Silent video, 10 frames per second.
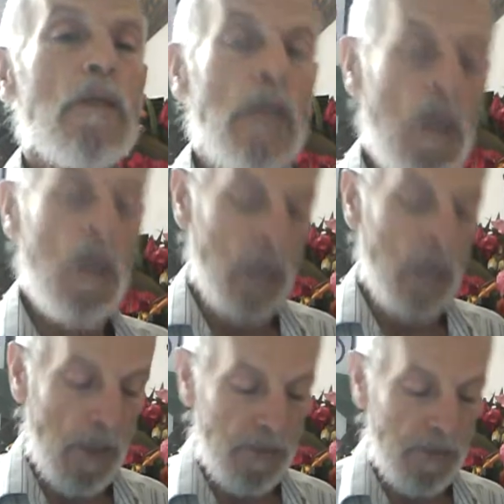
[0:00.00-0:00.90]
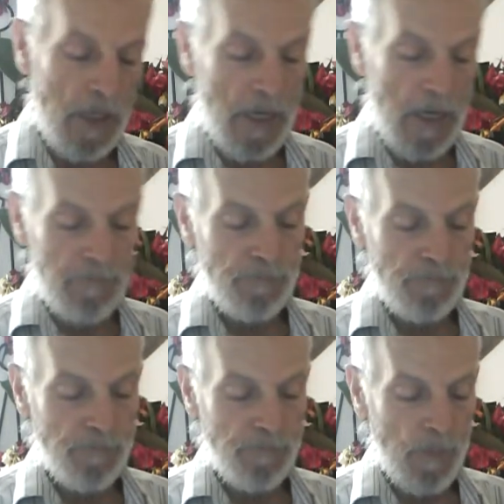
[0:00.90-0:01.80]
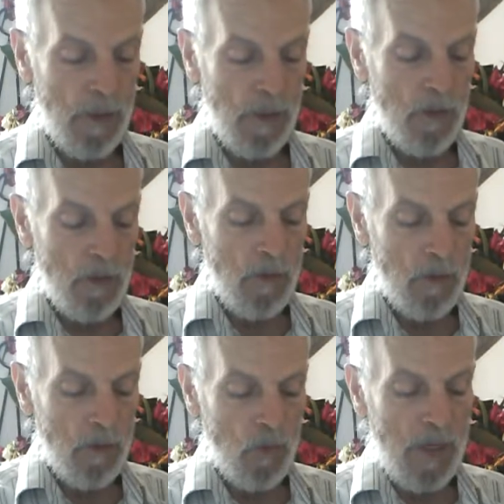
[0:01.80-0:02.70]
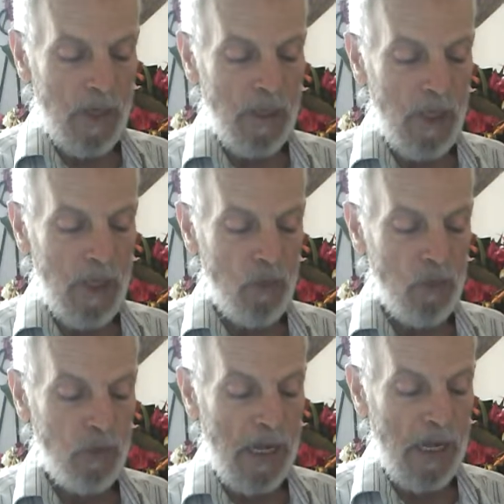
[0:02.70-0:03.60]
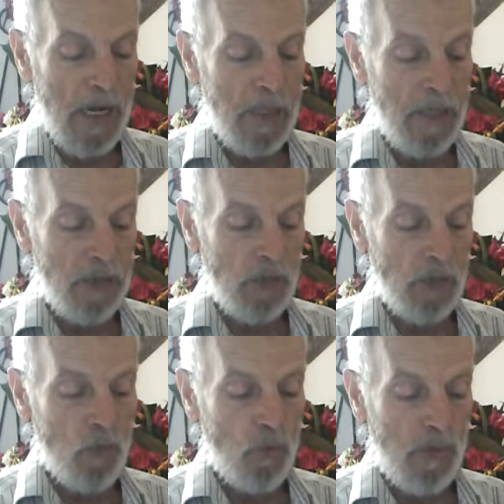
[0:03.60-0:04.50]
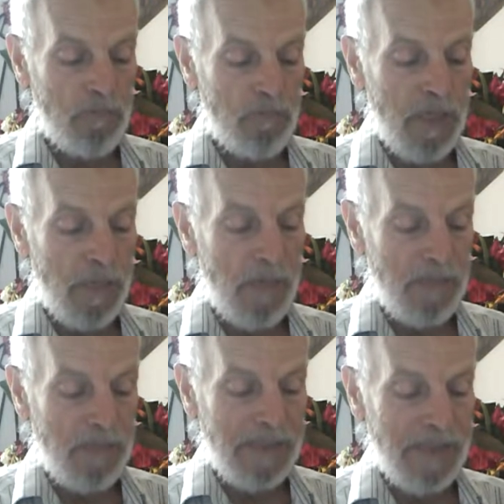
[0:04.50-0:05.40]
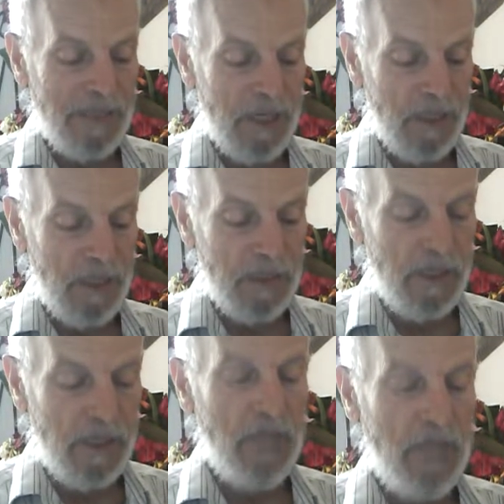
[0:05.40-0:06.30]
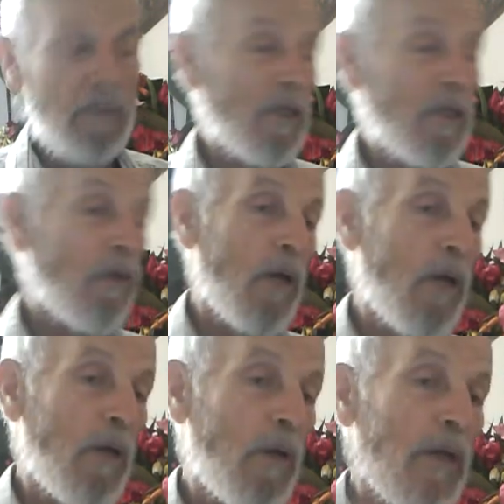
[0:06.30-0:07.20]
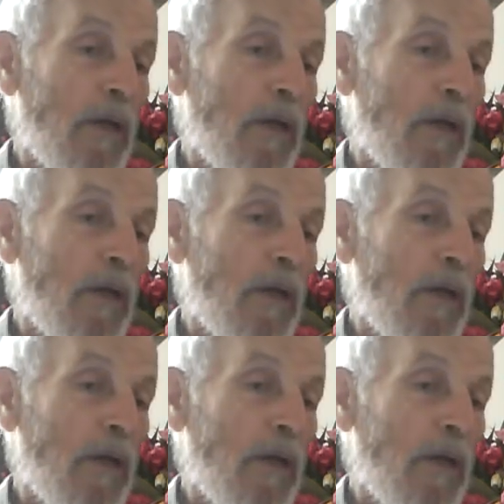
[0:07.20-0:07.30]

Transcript: نعود إلى نفس الآية وإنه تعالى جد ربنا ما اتخذ صاحبة ولا ولدا